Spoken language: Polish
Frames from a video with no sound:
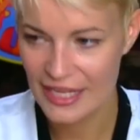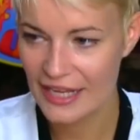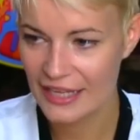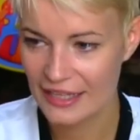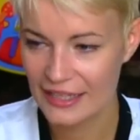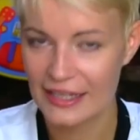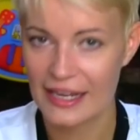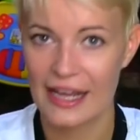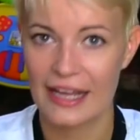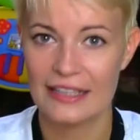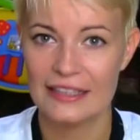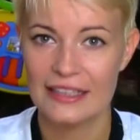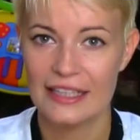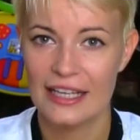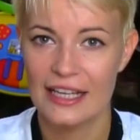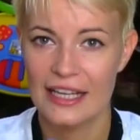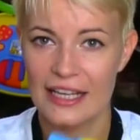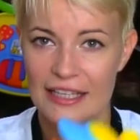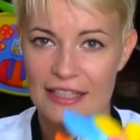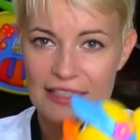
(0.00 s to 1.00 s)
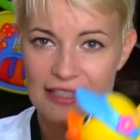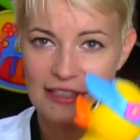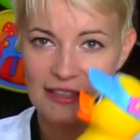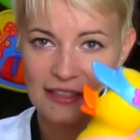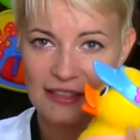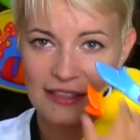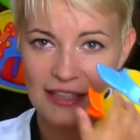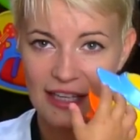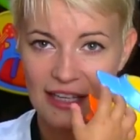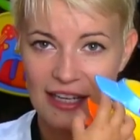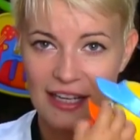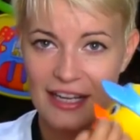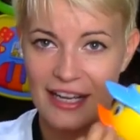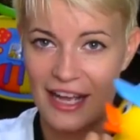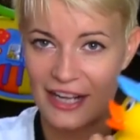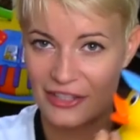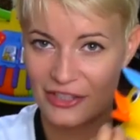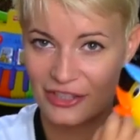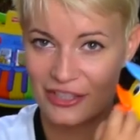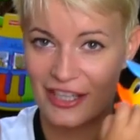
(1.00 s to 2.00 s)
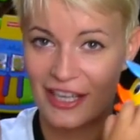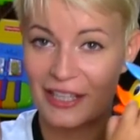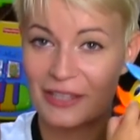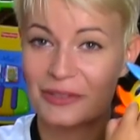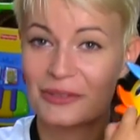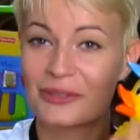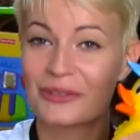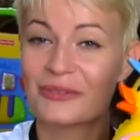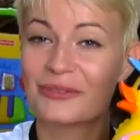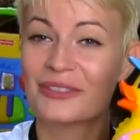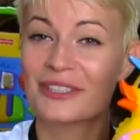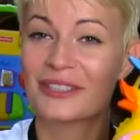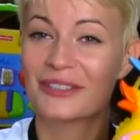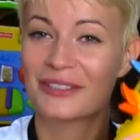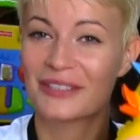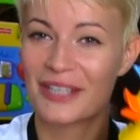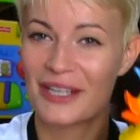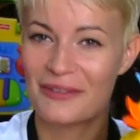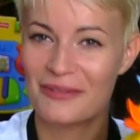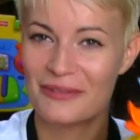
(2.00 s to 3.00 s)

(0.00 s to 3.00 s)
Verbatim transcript: na kran jest taka kaczka, którą Wiktoria